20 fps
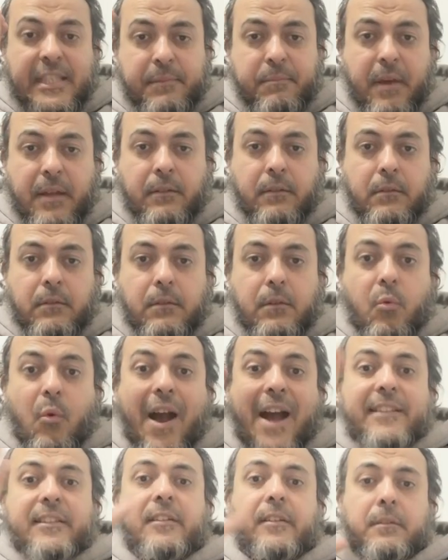اسما
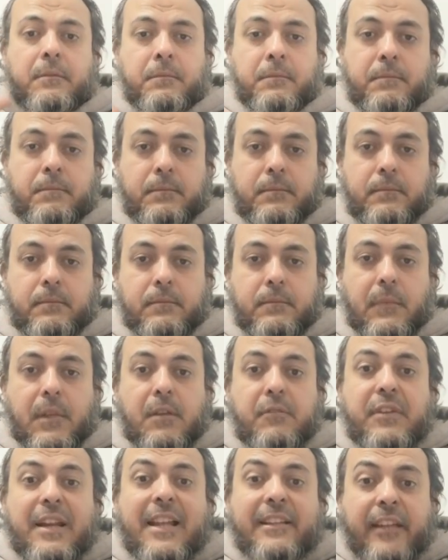وعددا
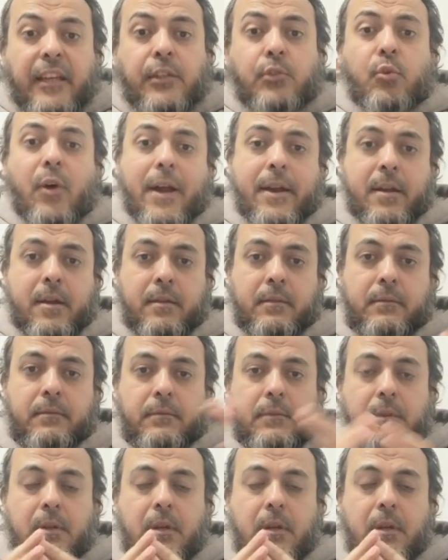فلا تحيد عنها